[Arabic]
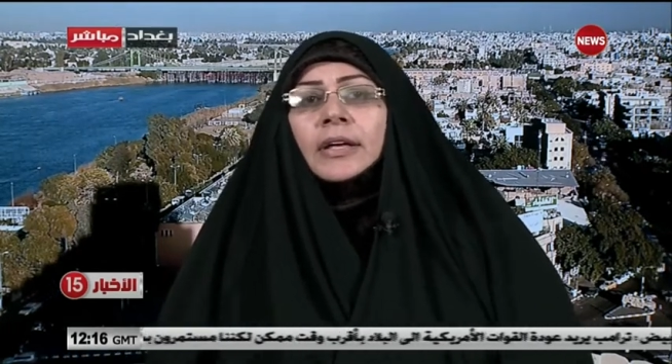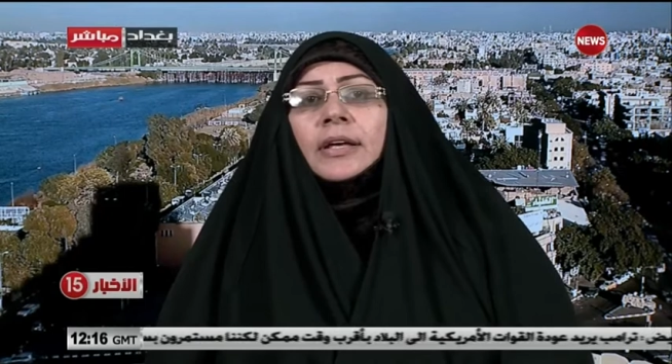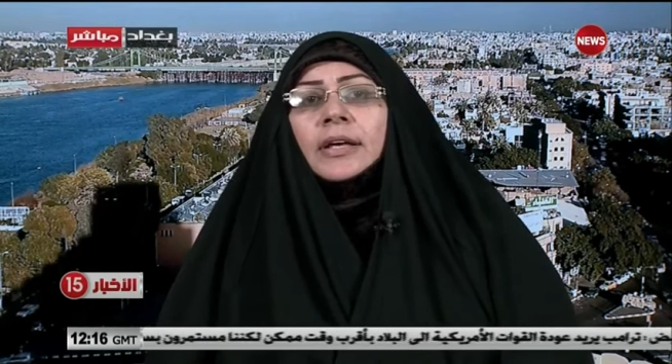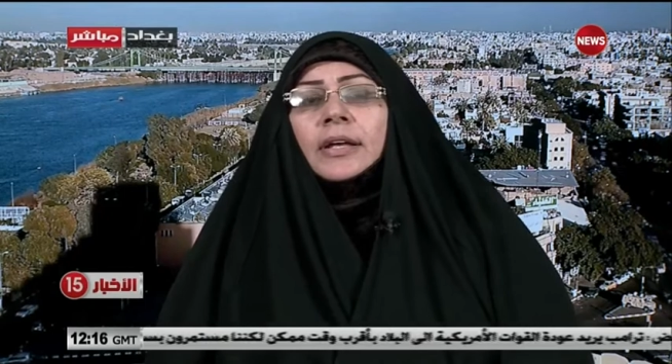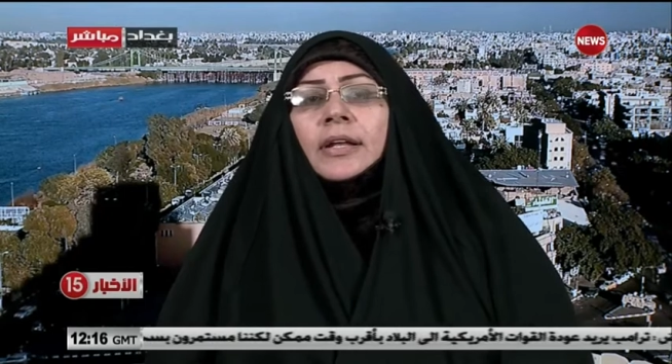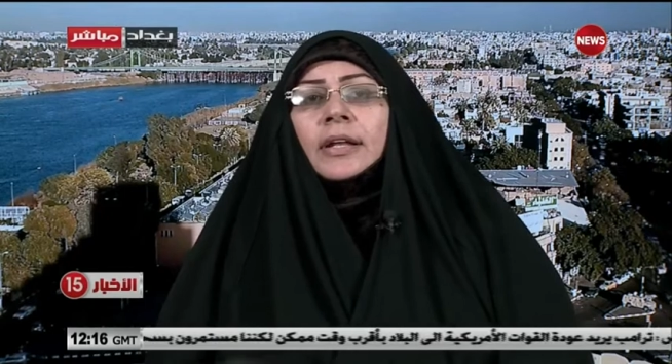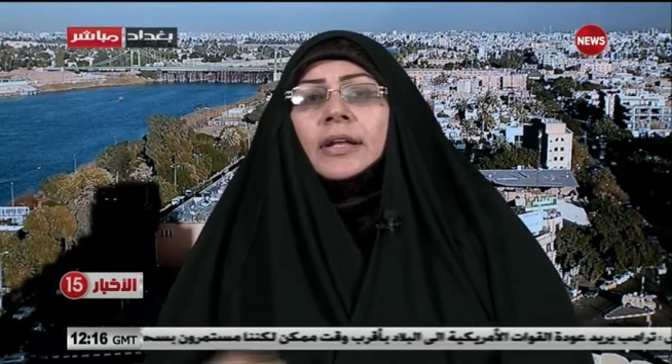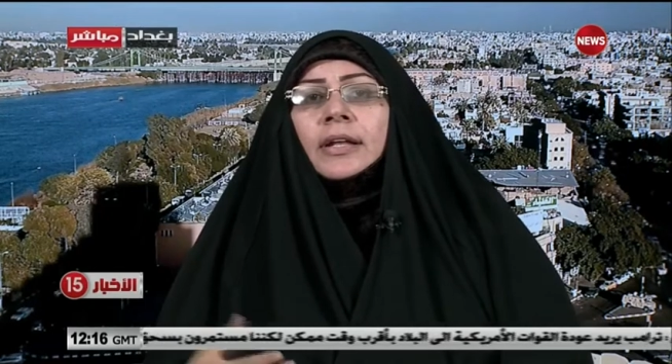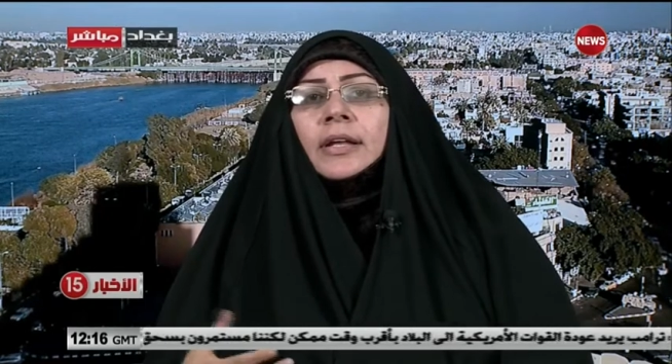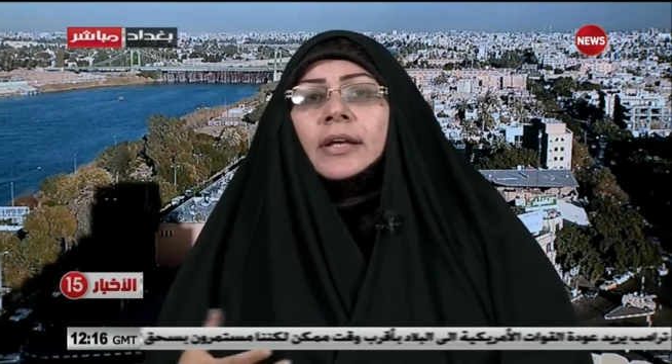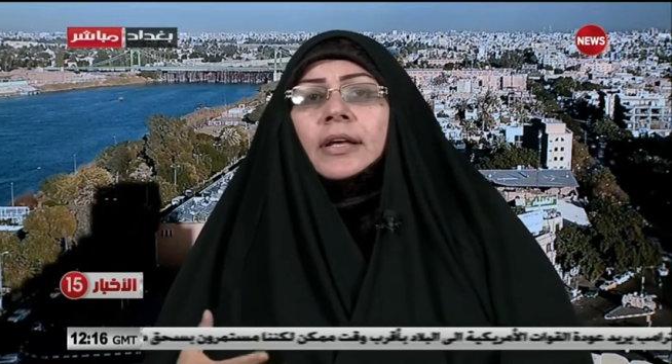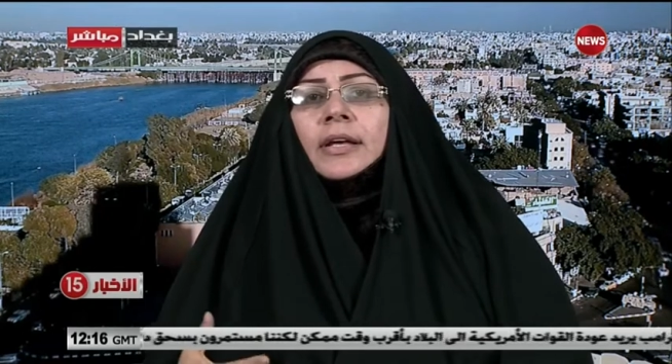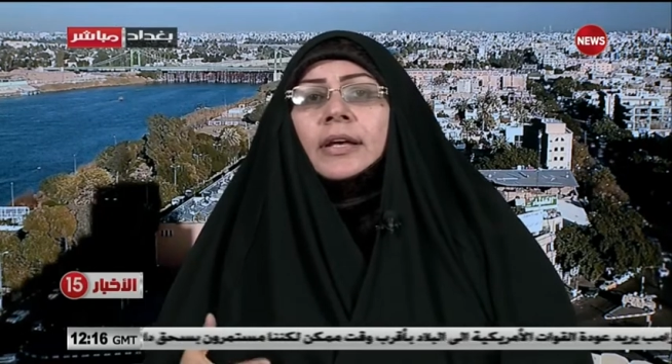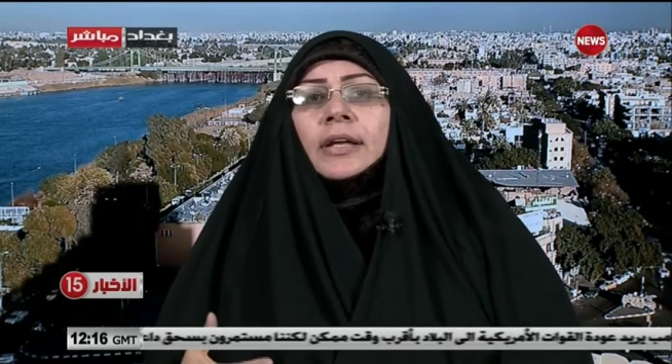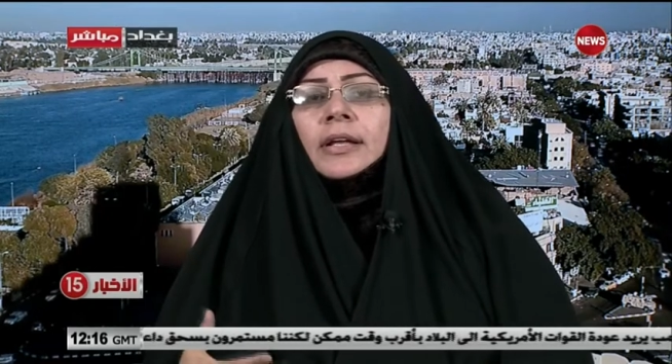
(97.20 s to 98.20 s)

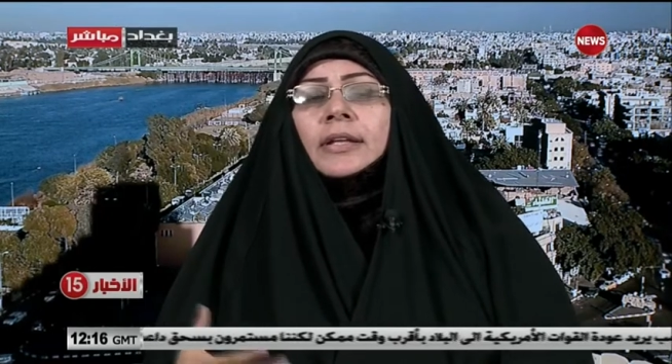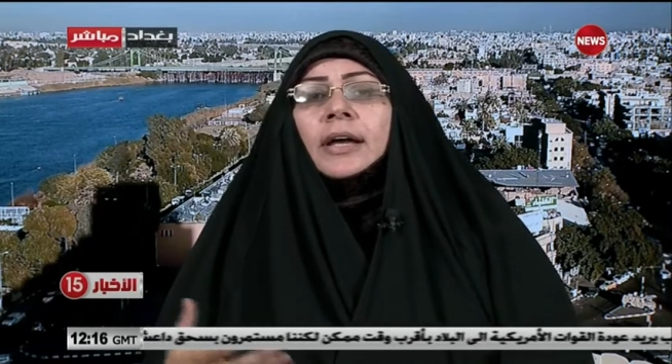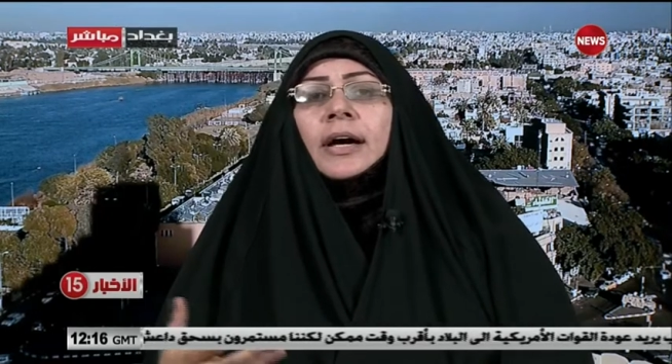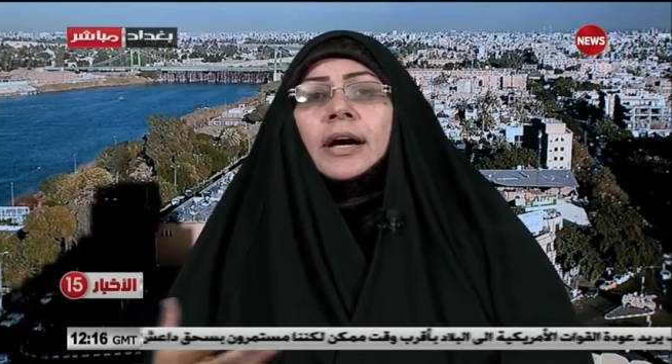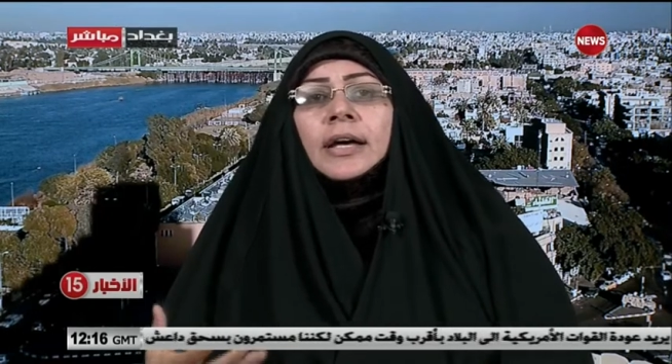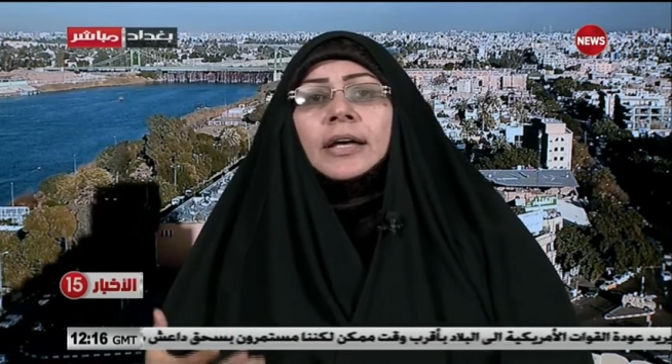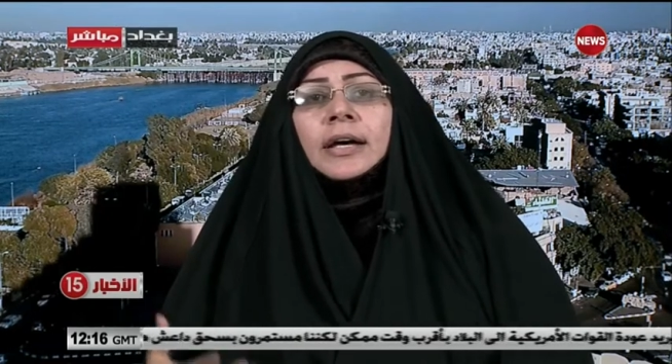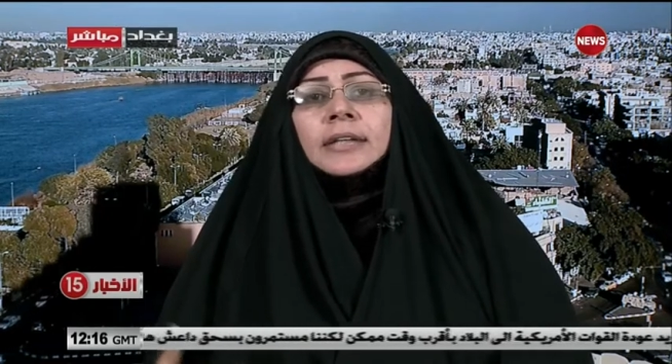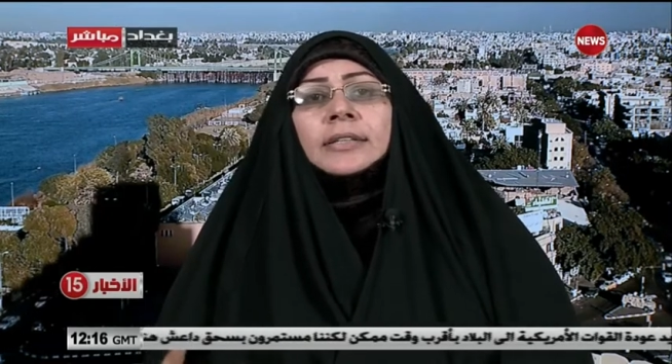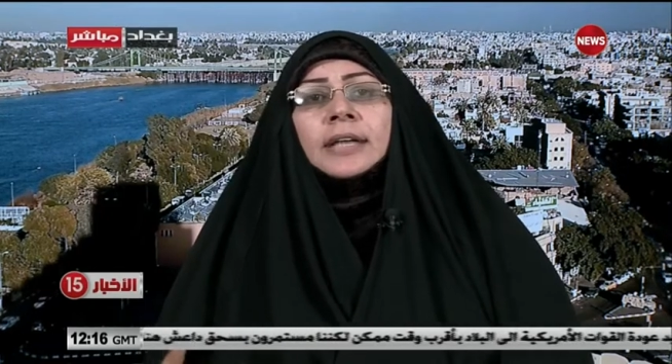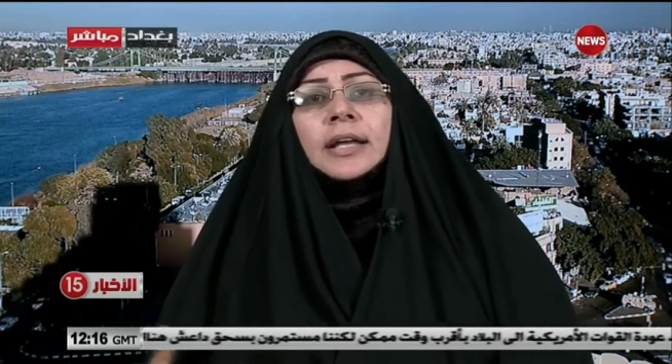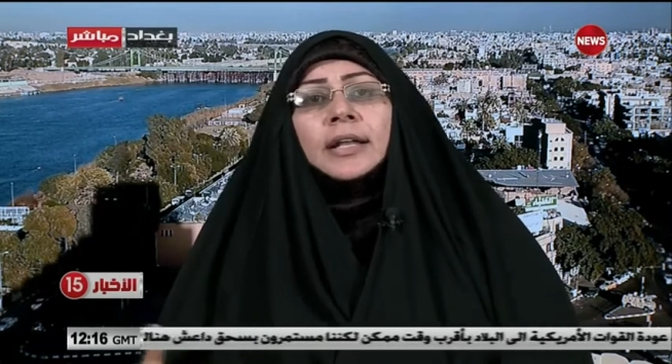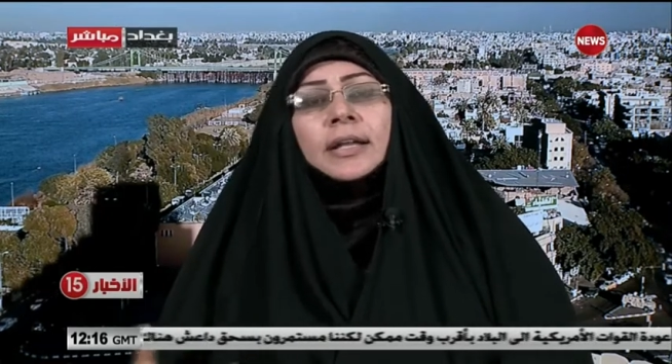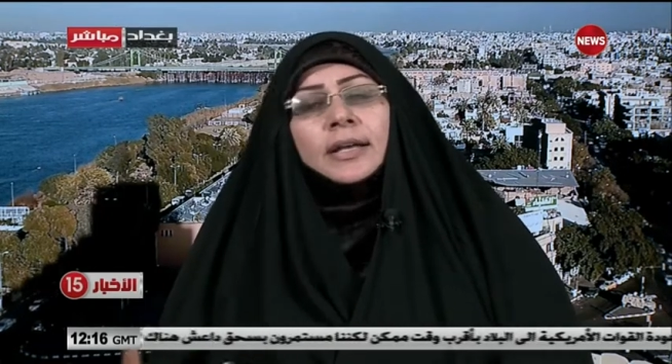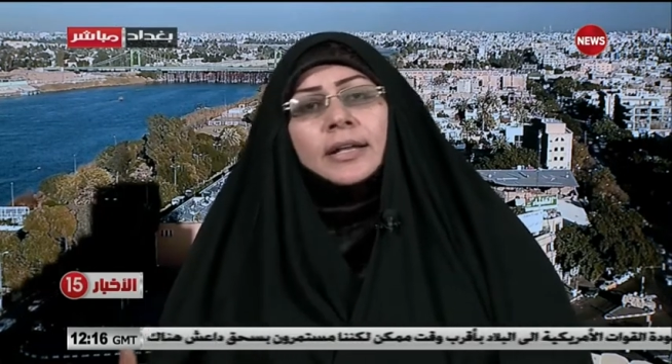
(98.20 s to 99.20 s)
الدعايات
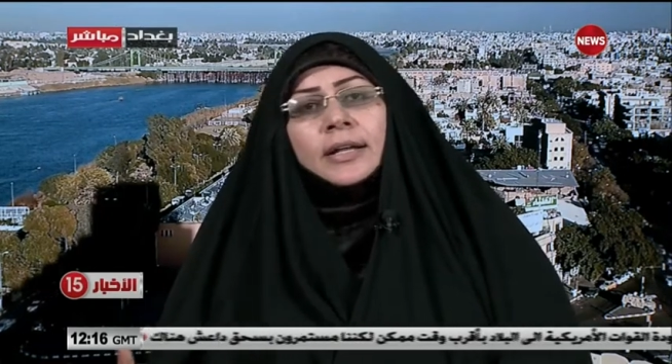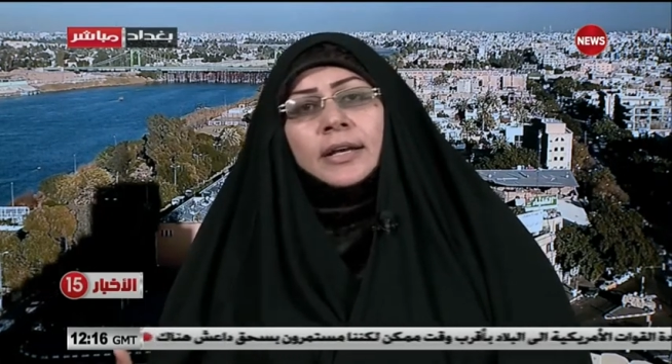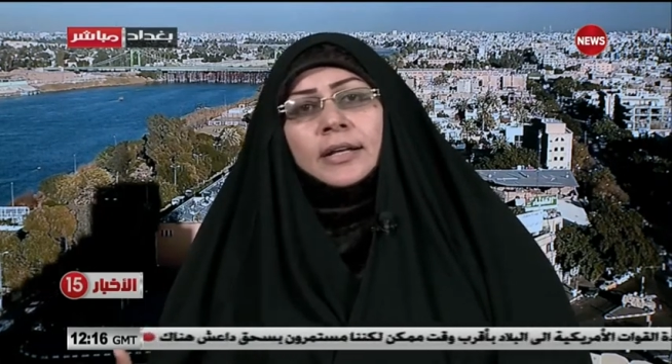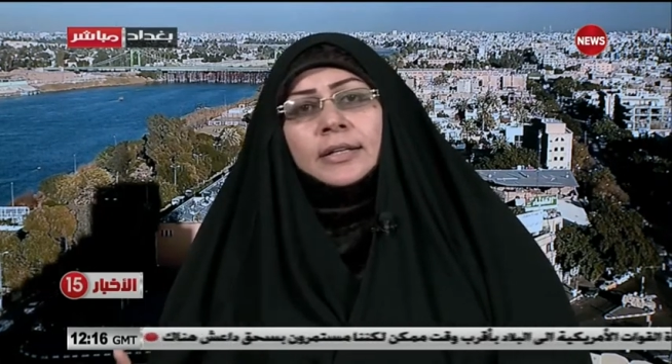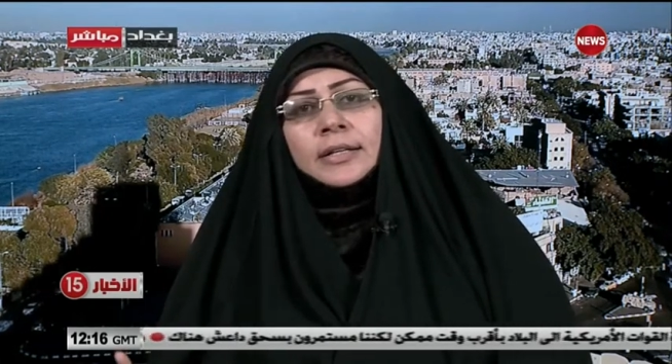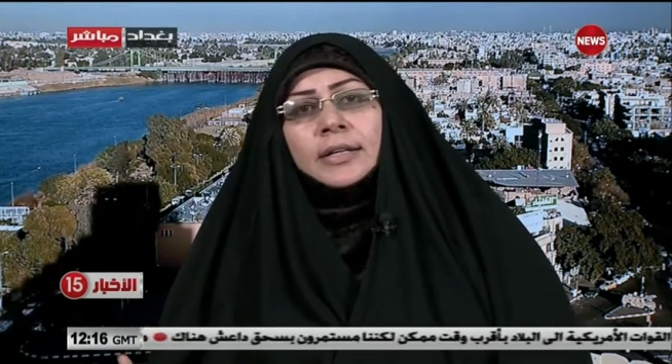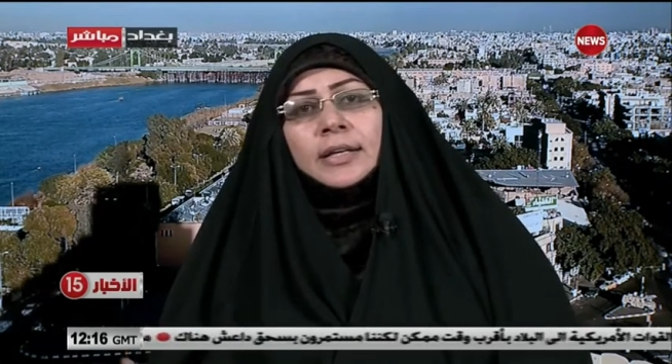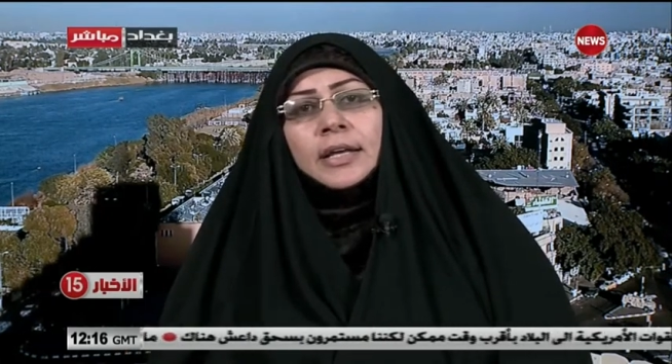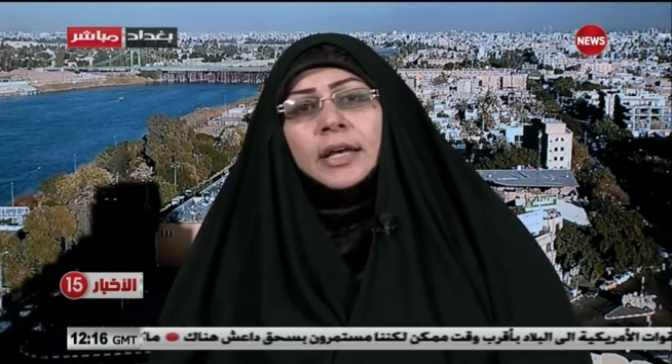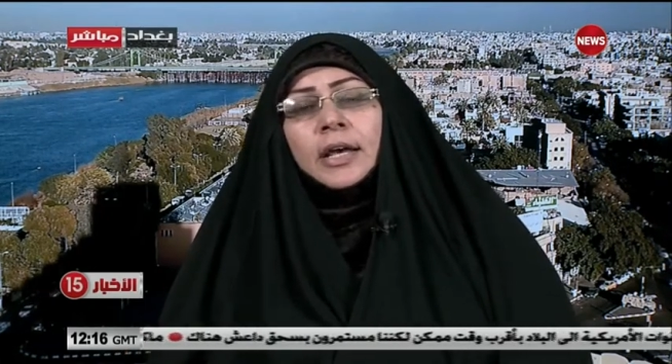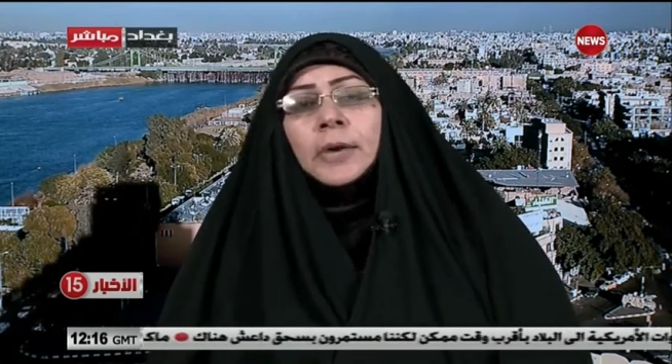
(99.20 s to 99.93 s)
الاعلانيه